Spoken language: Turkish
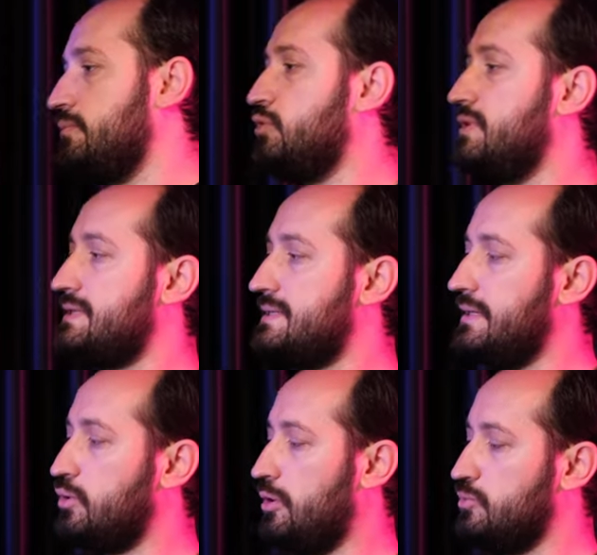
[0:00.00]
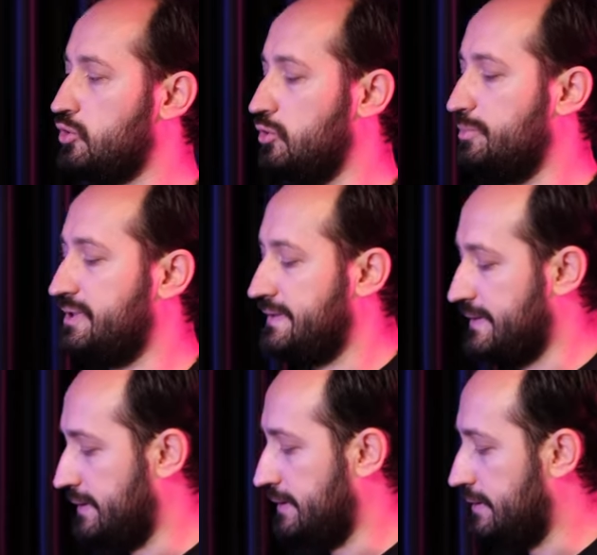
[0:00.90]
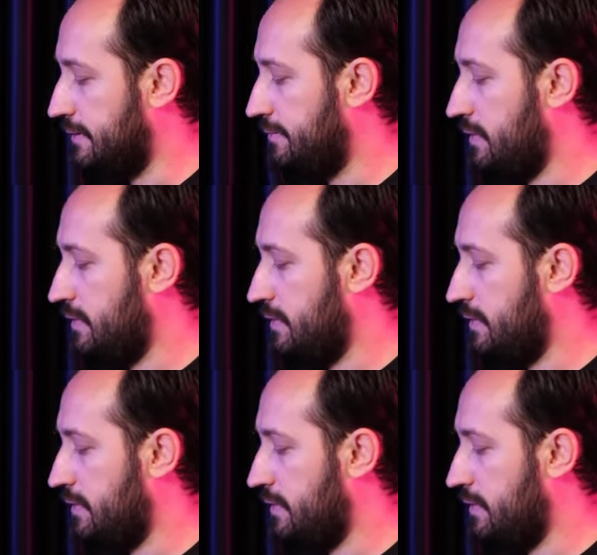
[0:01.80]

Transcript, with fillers: Bunu da siz de görmüş olun pratikliğini.